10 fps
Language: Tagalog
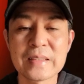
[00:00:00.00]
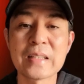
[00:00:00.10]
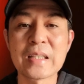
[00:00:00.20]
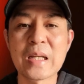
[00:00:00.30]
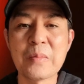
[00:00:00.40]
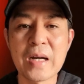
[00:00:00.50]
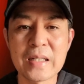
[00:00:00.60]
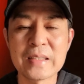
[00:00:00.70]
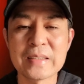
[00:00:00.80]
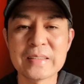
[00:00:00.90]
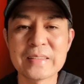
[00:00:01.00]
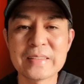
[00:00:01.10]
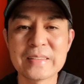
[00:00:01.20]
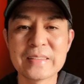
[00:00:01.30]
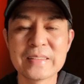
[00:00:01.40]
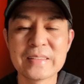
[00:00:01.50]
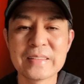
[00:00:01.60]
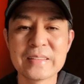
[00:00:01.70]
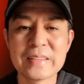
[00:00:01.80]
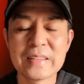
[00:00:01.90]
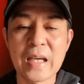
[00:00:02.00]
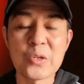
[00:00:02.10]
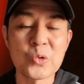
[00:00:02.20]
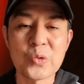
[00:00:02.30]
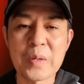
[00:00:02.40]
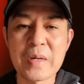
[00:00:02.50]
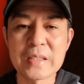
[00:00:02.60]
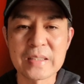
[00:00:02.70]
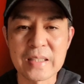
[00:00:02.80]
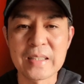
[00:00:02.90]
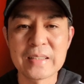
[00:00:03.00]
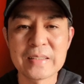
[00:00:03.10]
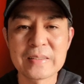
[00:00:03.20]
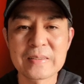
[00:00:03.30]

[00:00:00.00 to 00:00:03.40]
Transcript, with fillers: na tinamaan ay yung Nueva Ecija.